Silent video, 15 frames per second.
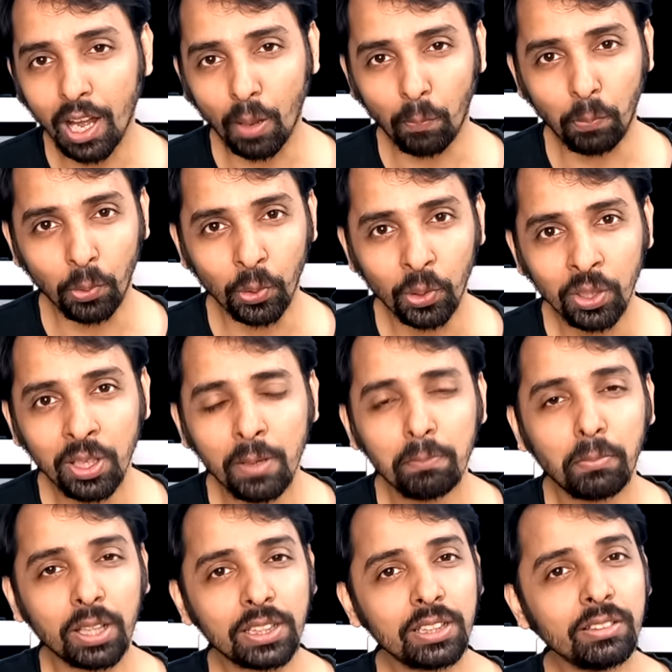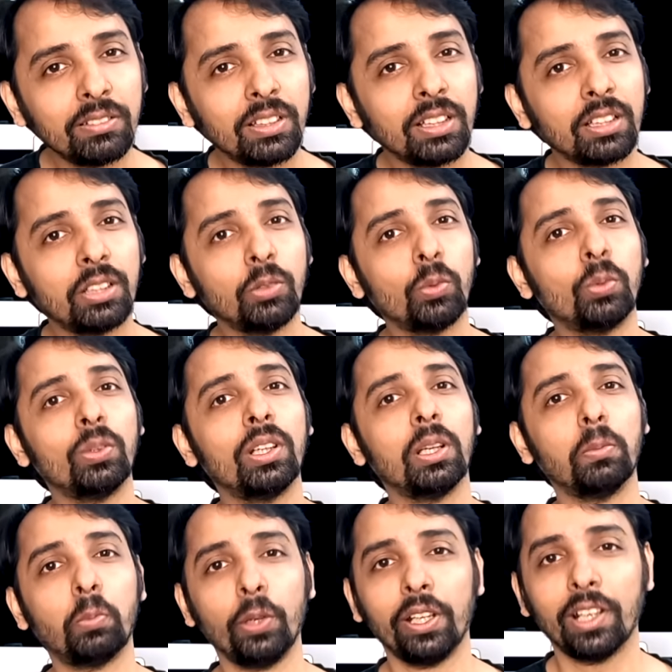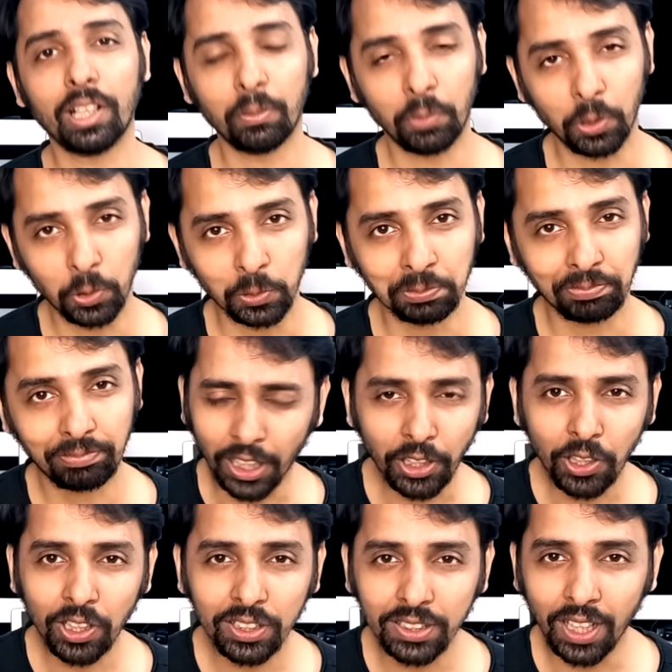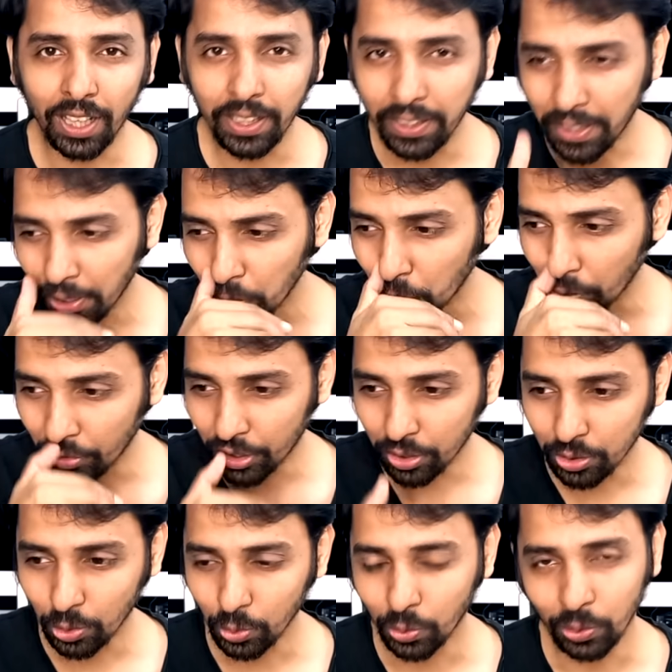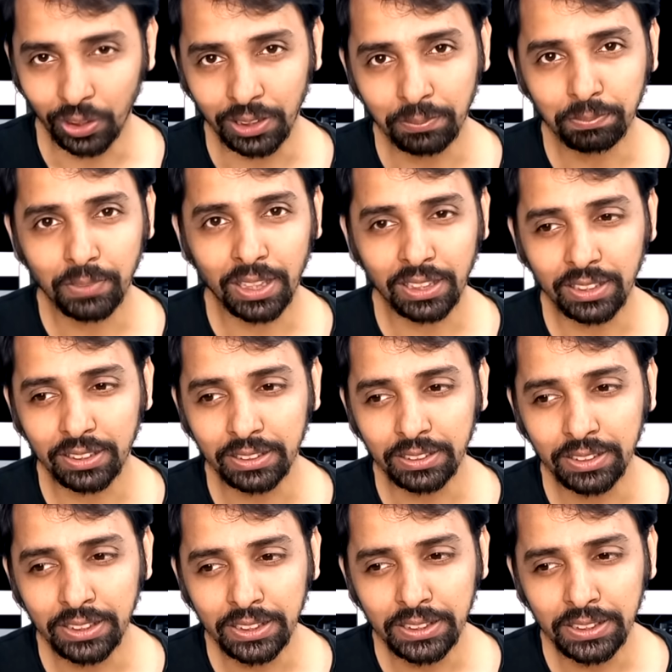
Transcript: அப்போது மற்றவங்களுக்கு உங்களை பிடிக்க ஆரம்பிப்போம் சைக்காலஜியில் அடிக்கடி ஒரு விஷயம் சொல்லுவாங்க அதாவது